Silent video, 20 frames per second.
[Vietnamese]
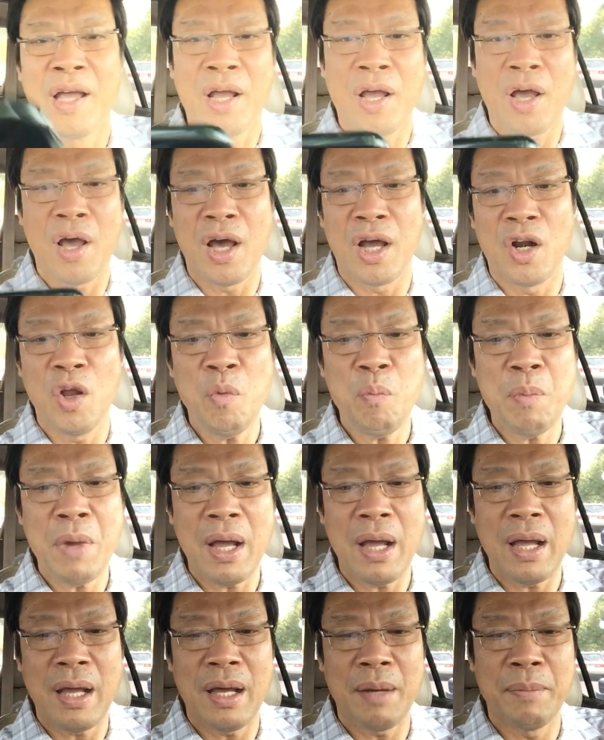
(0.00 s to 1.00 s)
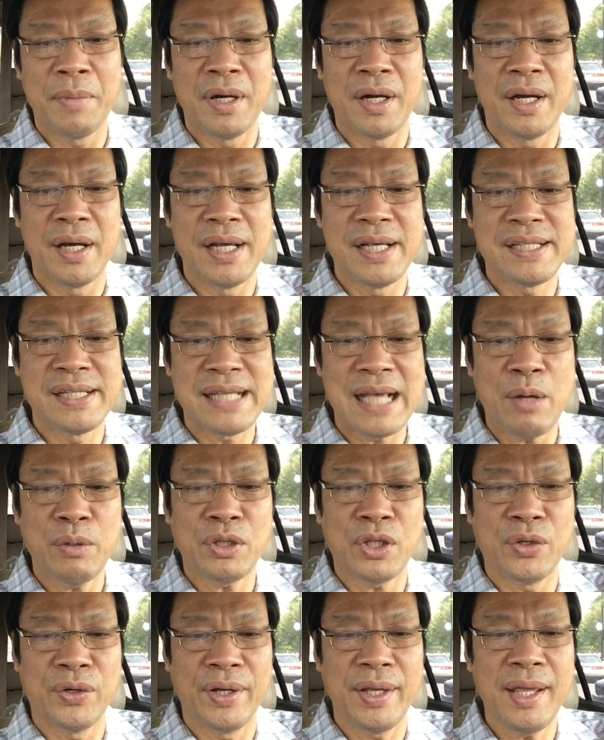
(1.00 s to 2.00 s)
Còn lúc mà 16
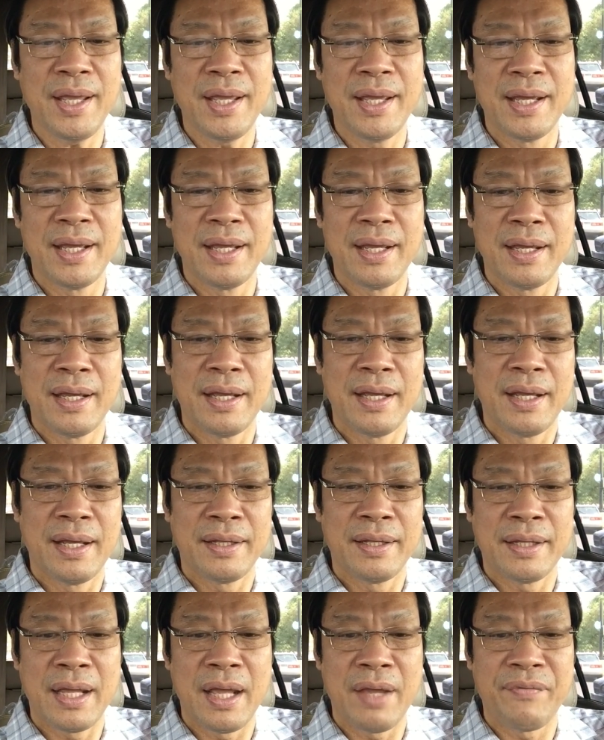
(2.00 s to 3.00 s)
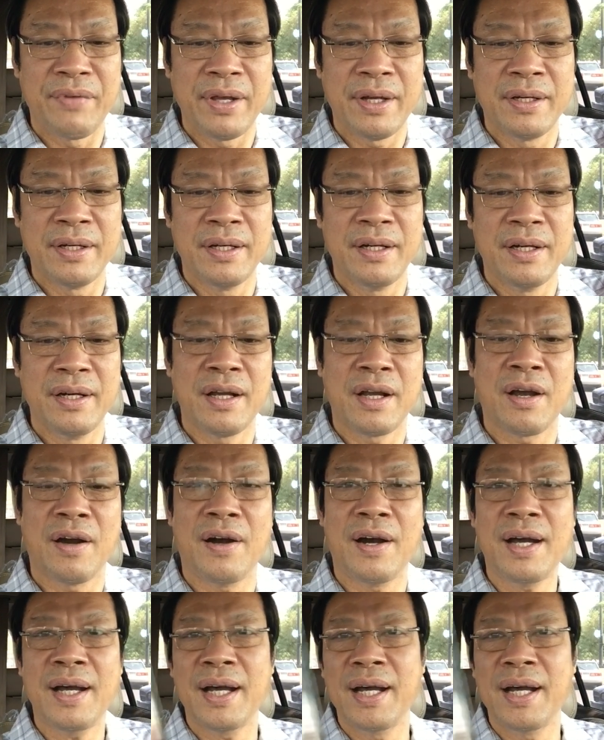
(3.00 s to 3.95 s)
tuổi thì Việt Hương có